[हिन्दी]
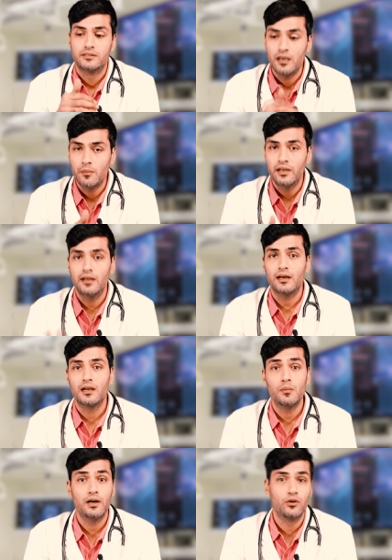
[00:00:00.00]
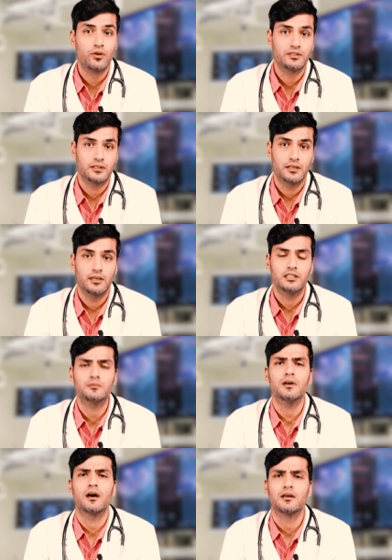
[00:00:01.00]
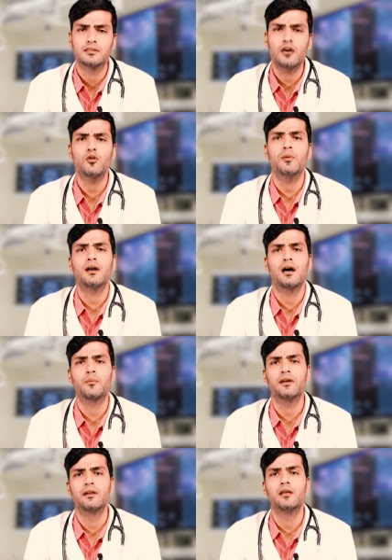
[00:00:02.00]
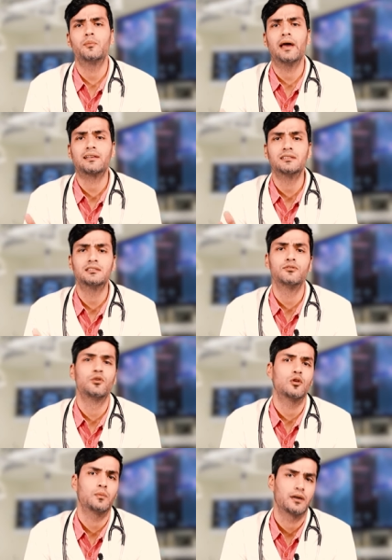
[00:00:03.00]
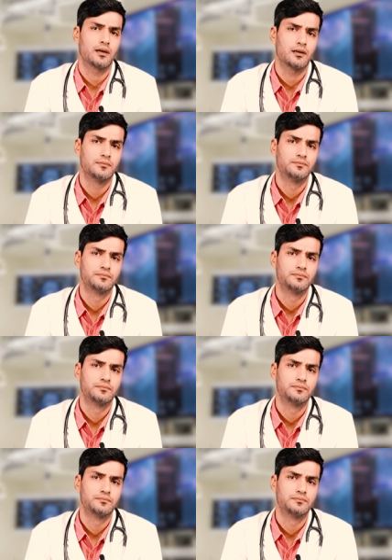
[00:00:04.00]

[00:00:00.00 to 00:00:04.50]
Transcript: छः महीने का लंबा ड्यूरेशन है इसमें हज़ारों बार आपके नी पे एक्सेसिव लोड पड़ेगा